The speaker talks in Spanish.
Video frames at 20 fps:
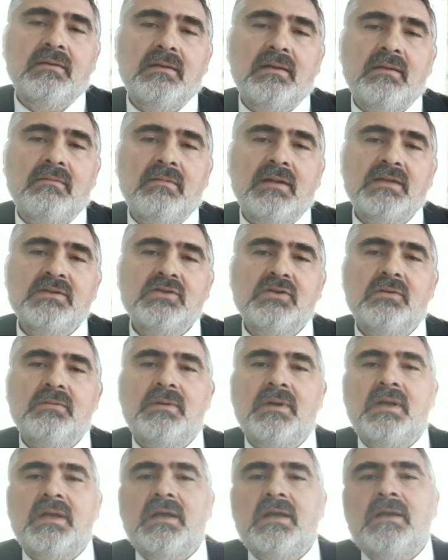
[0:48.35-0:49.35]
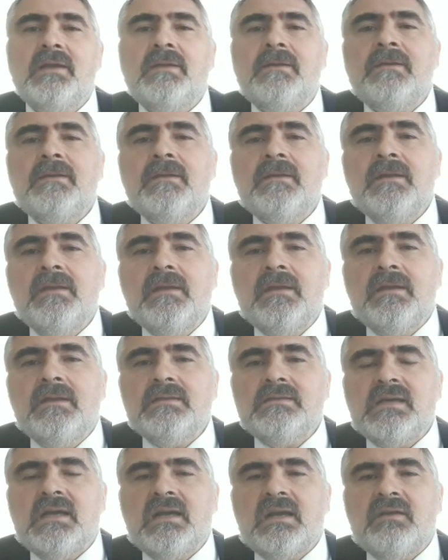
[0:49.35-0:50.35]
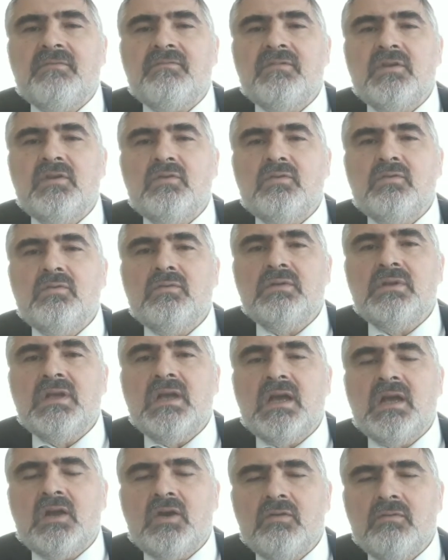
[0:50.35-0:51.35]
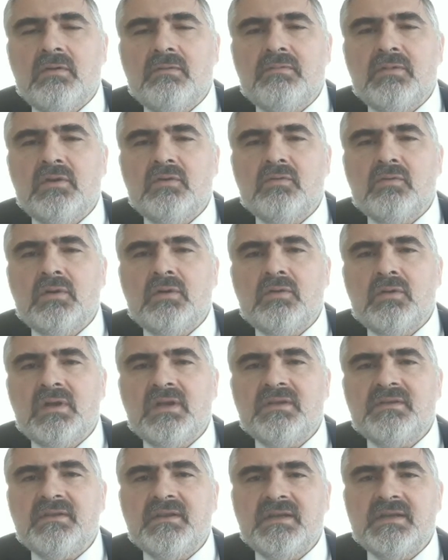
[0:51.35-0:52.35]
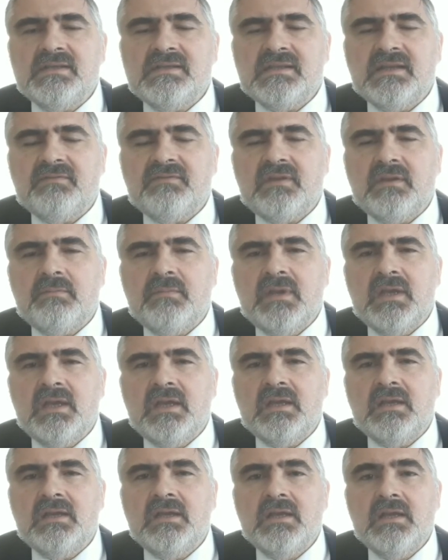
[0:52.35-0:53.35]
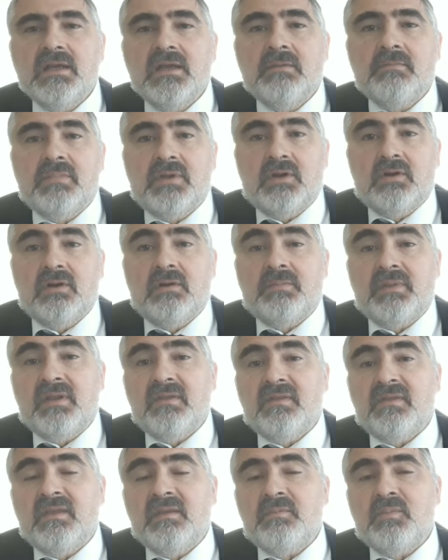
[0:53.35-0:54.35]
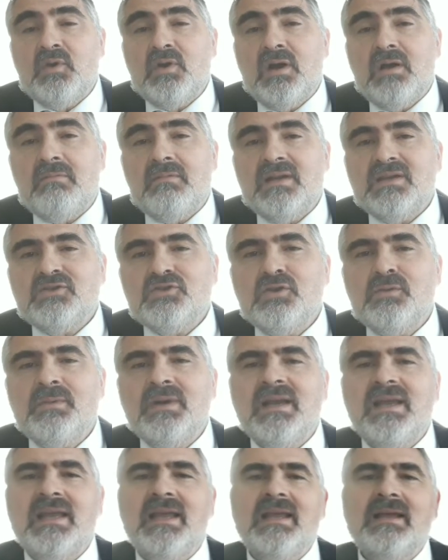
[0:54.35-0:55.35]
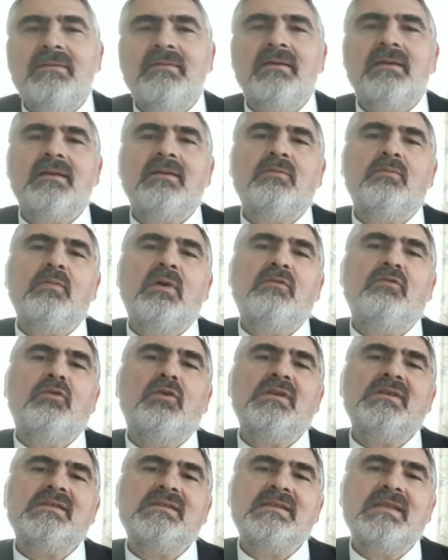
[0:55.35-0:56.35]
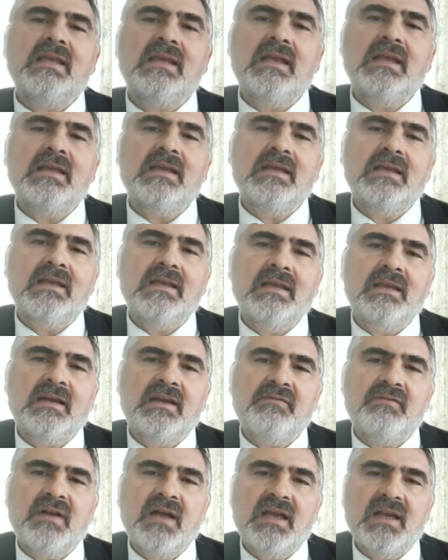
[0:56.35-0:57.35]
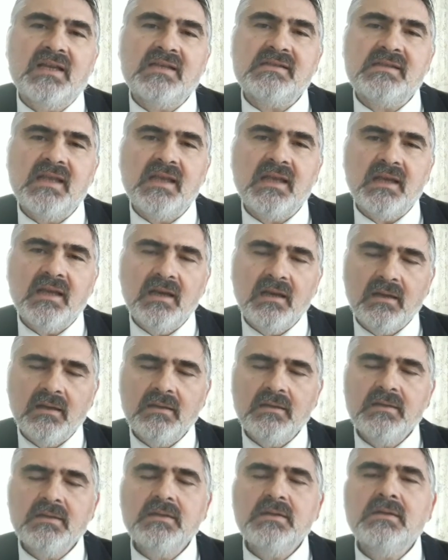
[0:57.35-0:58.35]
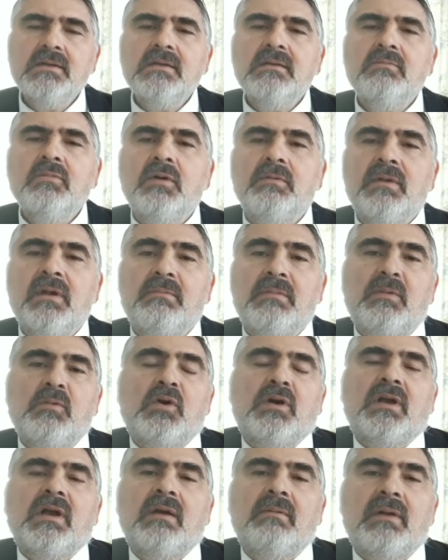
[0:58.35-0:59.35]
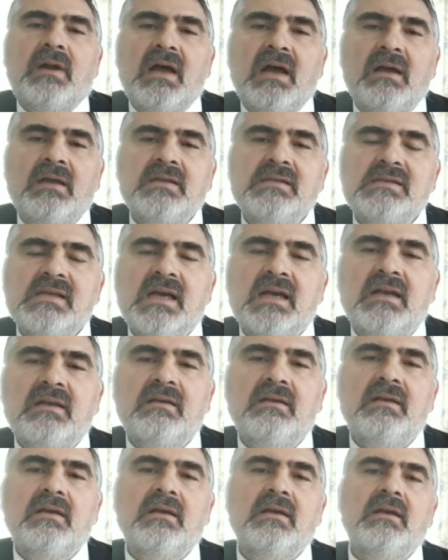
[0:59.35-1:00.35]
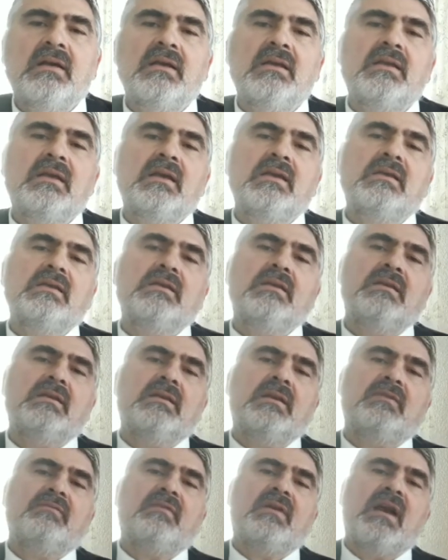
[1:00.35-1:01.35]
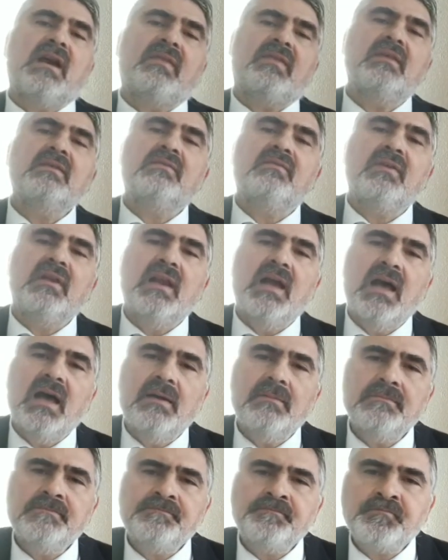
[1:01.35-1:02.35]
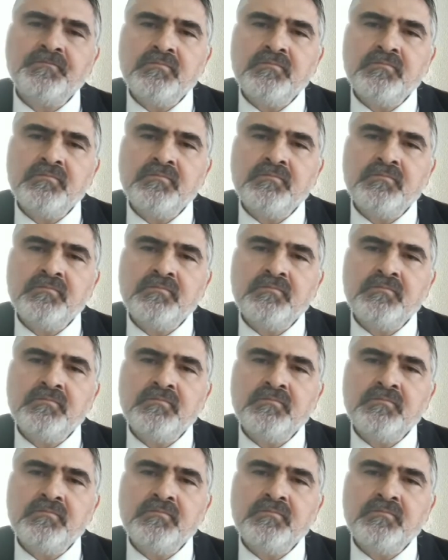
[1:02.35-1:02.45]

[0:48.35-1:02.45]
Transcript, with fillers: Habla sobre Itzhak Avinu, de Jacob Avinu, cuando nace Esaf también. Pero al principio habla sobre cuando este, eh, eh, Rivka era estéril. Muy bien, vemos que Abraham, Itzhak eh, y, Rifka Rivka hacen fila.